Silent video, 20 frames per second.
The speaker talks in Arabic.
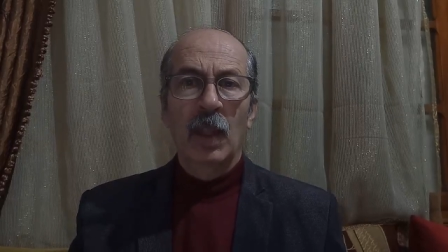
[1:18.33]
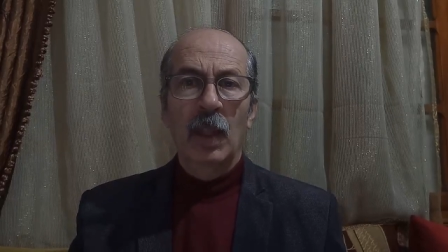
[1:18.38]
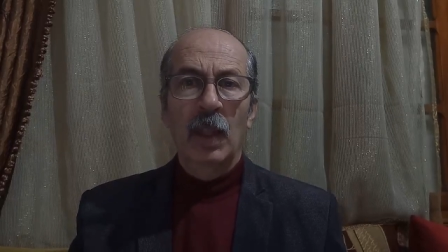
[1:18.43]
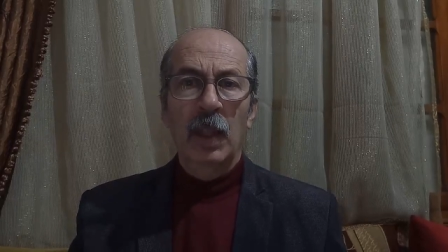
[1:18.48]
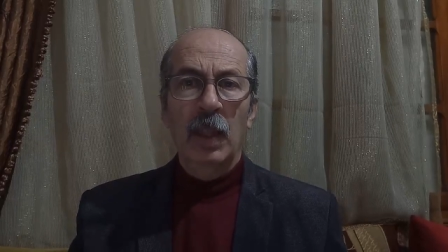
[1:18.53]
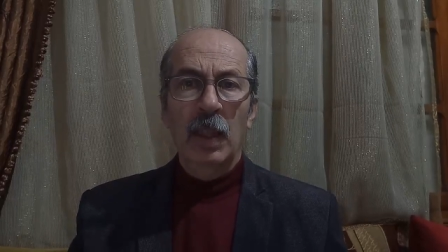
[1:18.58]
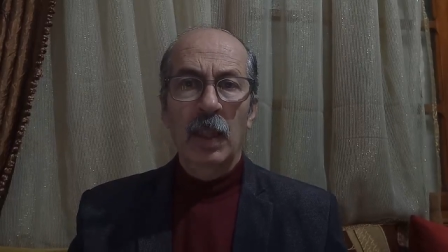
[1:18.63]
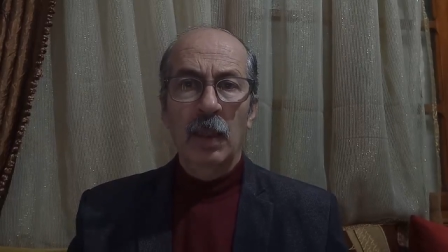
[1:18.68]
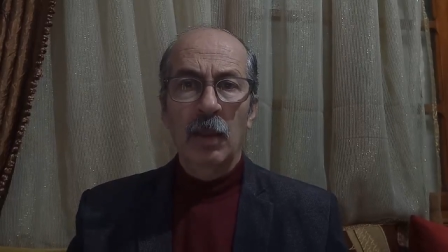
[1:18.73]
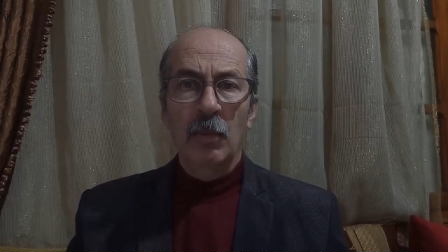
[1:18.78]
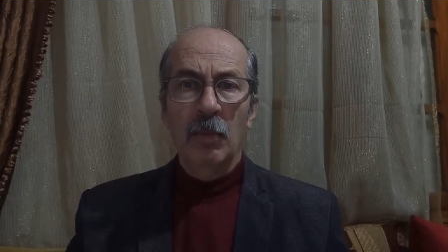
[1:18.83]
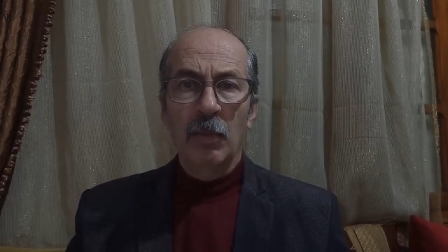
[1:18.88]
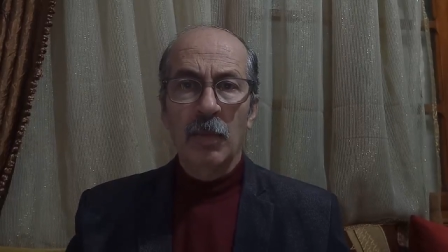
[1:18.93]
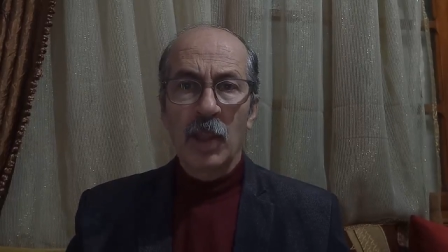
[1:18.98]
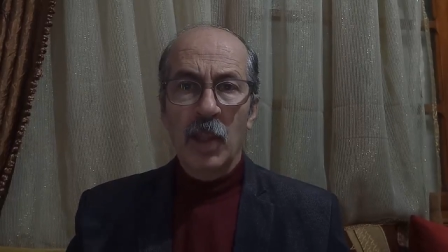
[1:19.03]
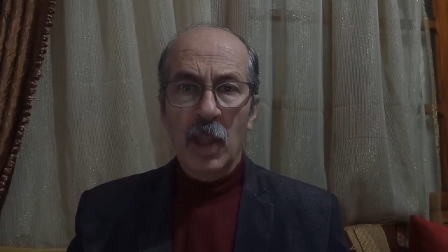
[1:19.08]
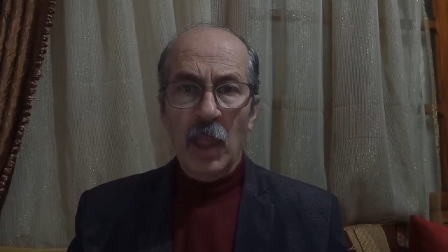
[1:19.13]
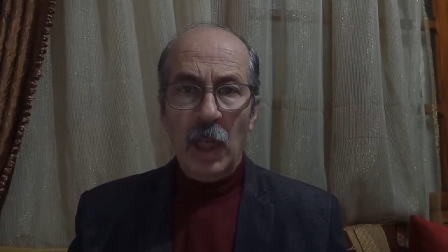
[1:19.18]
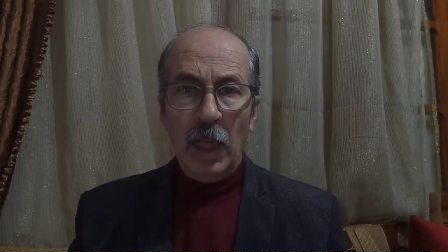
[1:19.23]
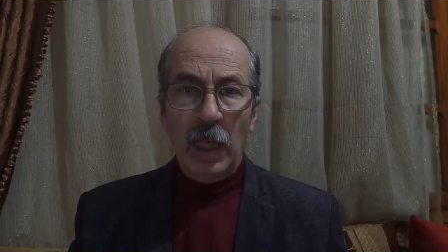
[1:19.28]
اللي
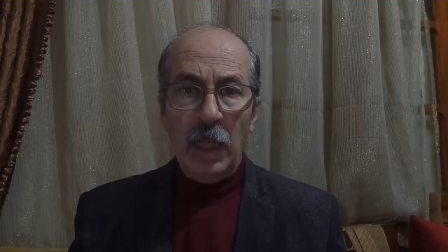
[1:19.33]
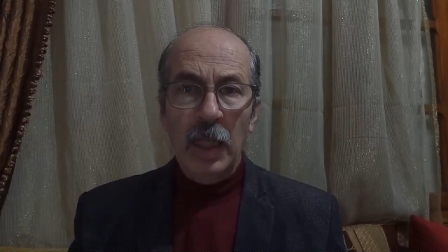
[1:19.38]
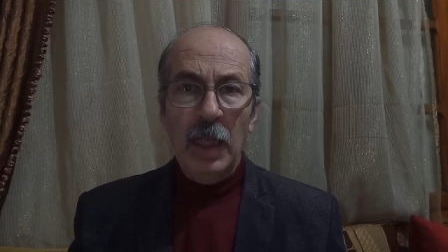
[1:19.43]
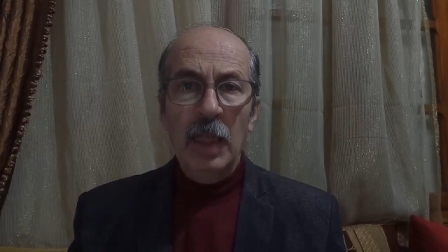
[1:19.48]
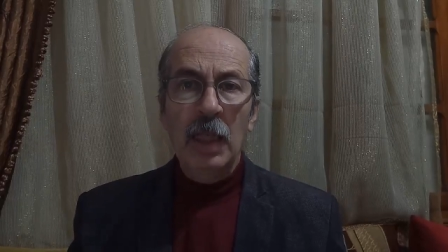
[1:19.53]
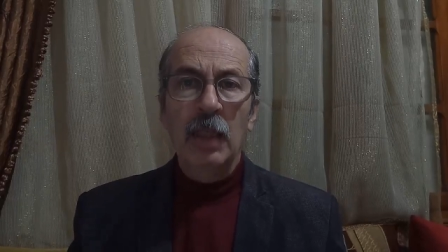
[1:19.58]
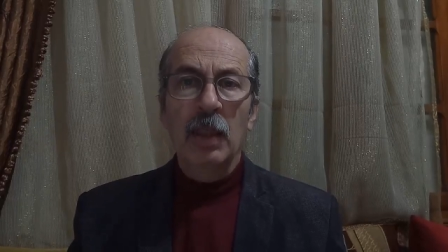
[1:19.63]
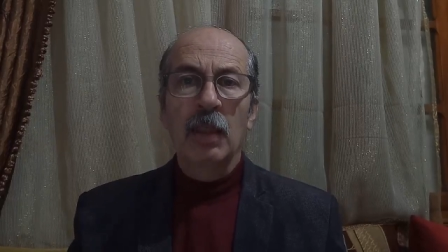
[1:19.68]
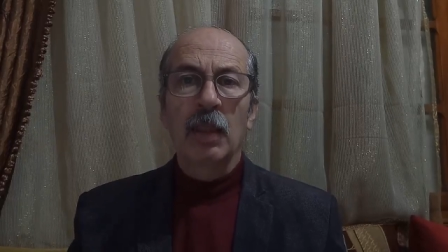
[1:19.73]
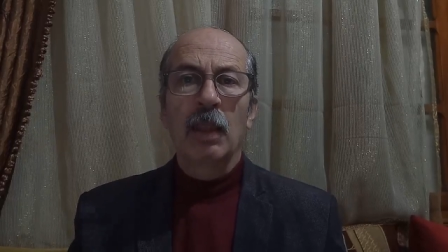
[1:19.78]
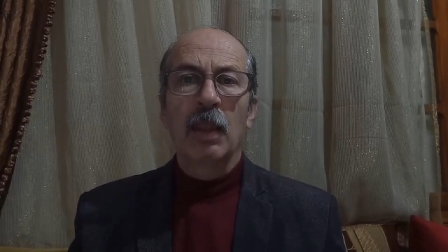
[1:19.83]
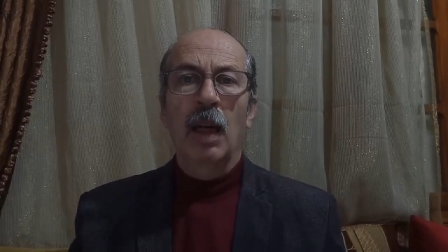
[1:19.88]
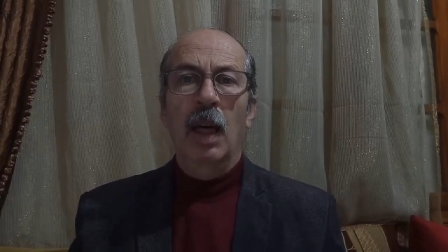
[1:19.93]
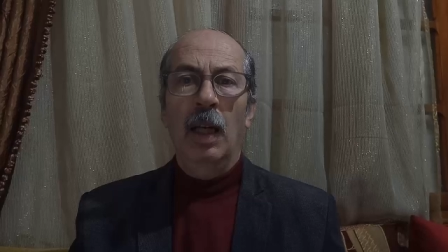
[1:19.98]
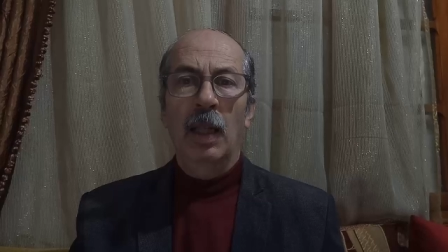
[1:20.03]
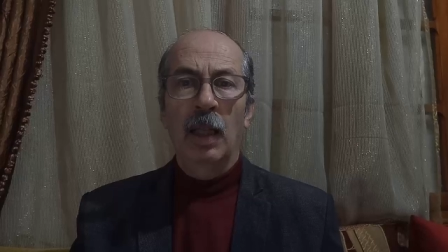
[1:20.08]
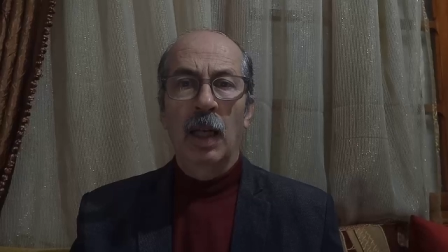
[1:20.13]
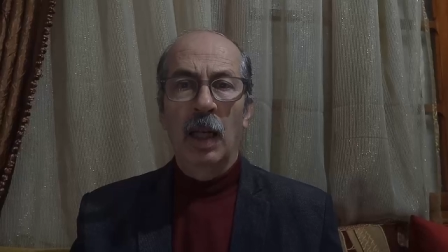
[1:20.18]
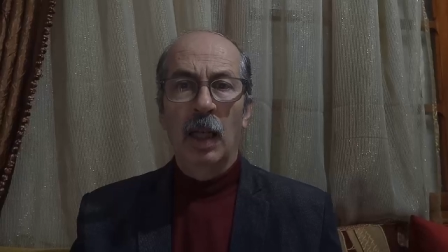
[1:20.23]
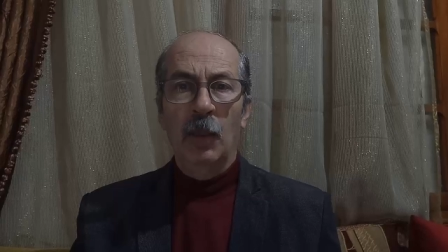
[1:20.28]
منشقين
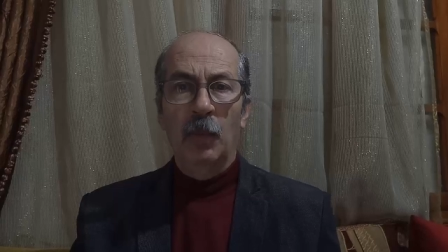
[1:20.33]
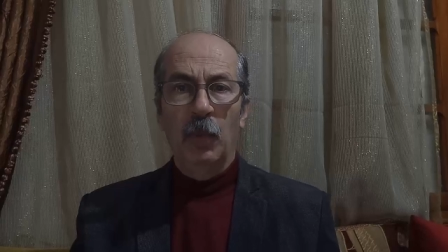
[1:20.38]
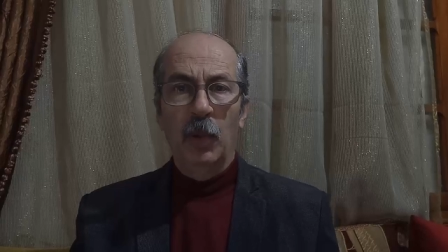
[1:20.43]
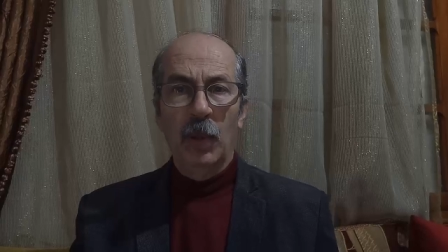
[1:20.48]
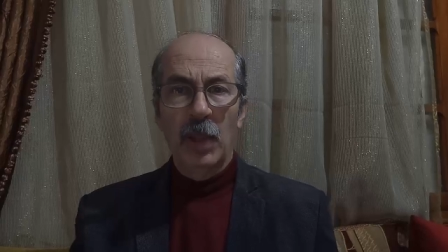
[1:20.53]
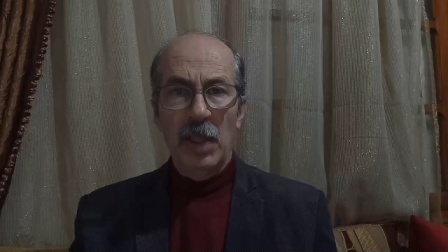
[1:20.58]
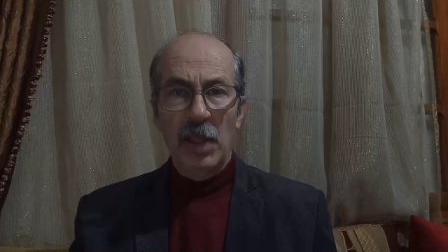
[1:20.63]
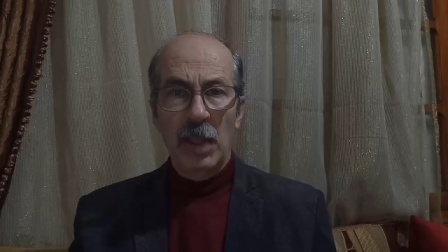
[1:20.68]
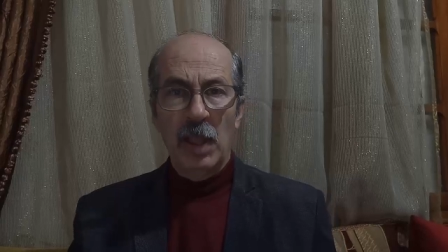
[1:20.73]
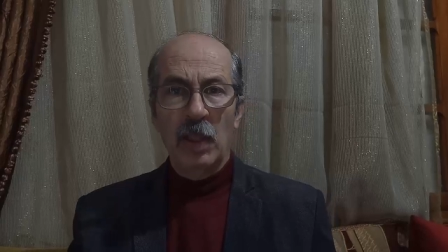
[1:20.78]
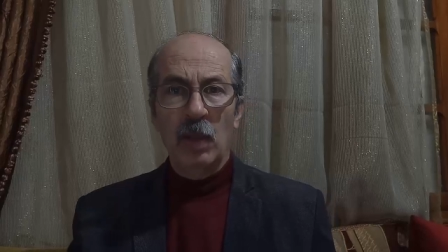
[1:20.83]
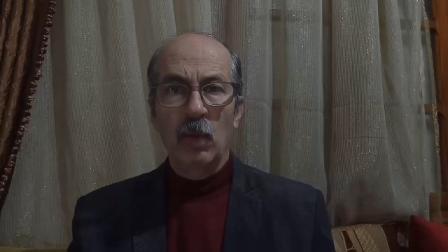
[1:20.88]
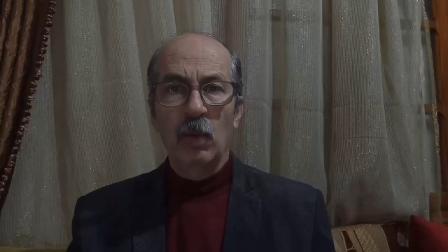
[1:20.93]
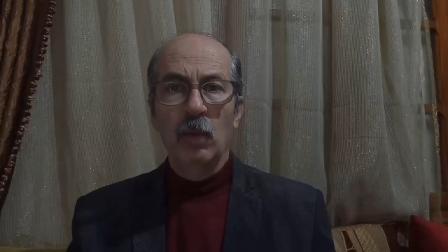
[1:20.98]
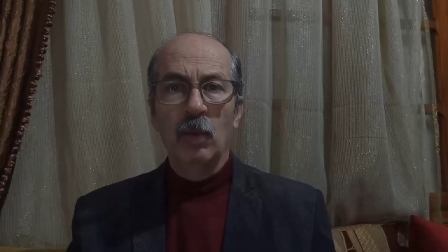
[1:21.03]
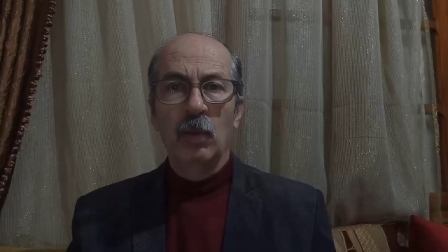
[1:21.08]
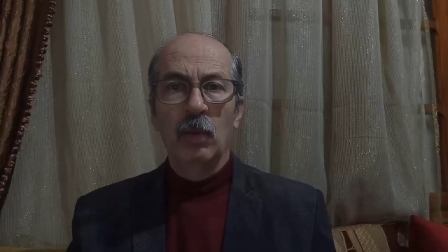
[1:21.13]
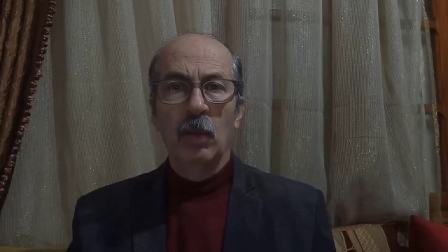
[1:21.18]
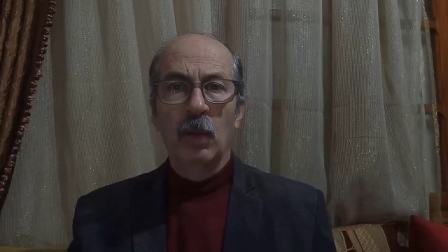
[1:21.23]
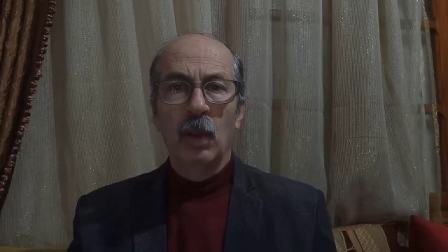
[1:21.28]
على البوليساريو